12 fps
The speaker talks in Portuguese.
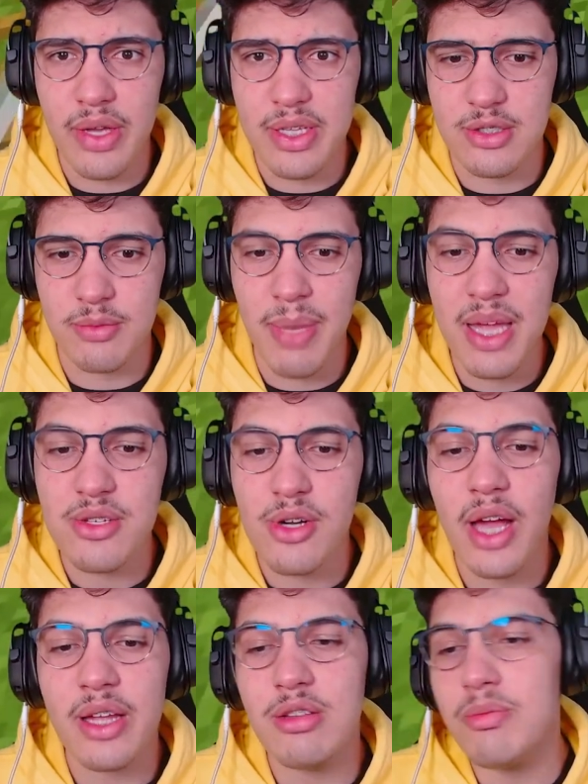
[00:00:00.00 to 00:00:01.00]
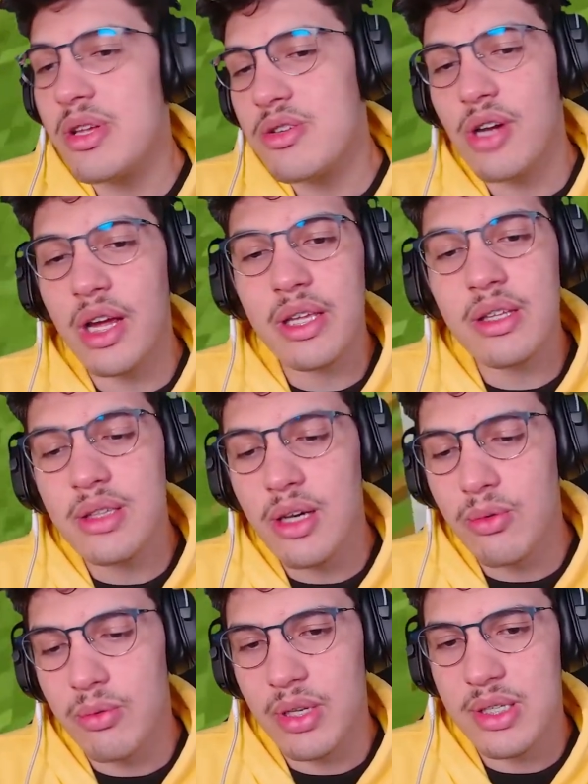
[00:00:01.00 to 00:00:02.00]
isso? Bedrock, no Bedrock
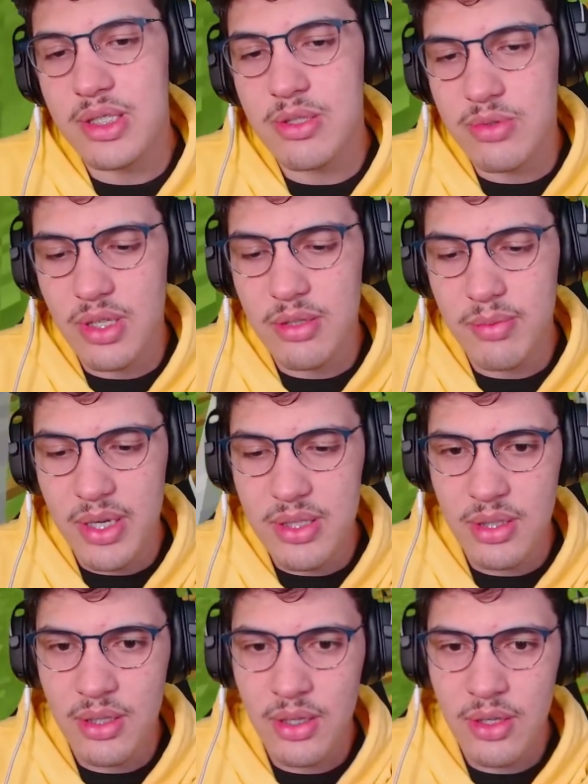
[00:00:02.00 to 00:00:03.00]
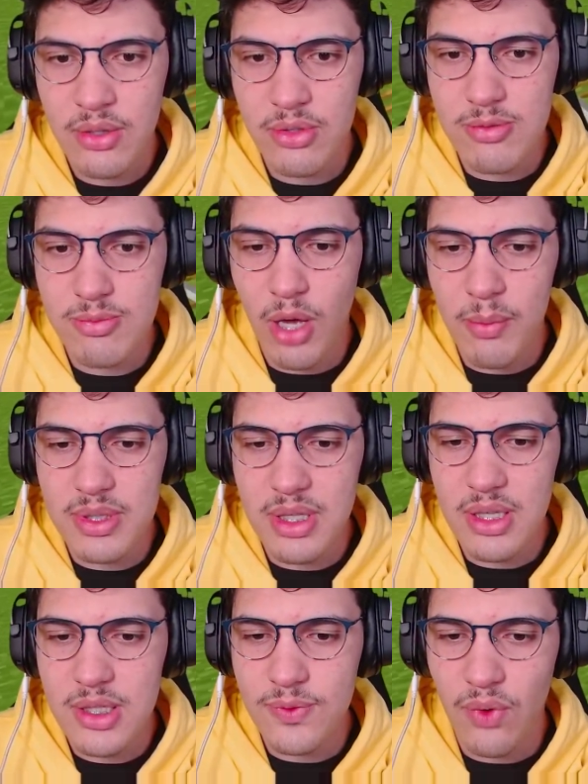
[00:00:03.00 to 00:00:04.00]
não, eles, os animais, os mobs,
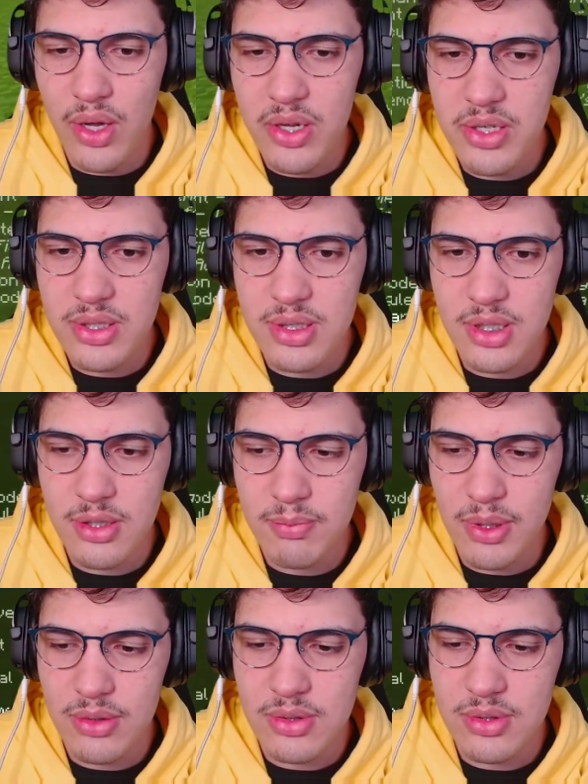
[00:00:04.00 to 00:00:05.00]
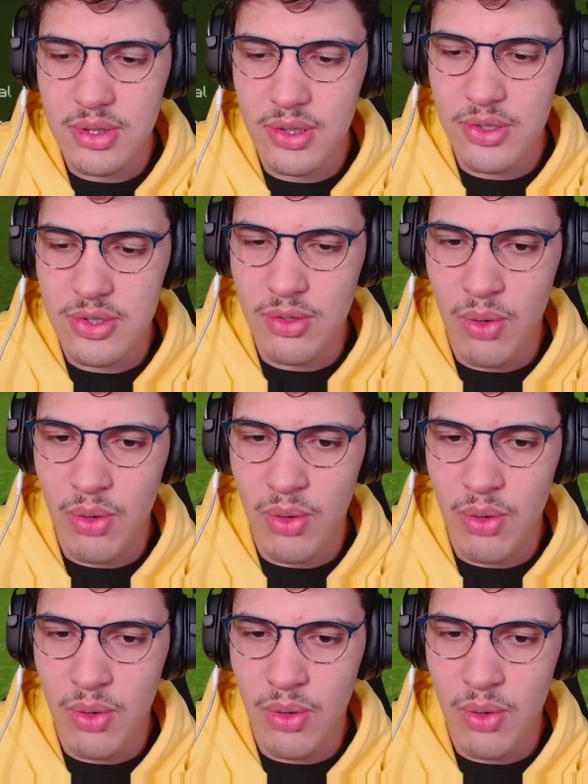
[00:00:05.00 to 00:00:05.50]
eles fogem sim pelos trilhos, eu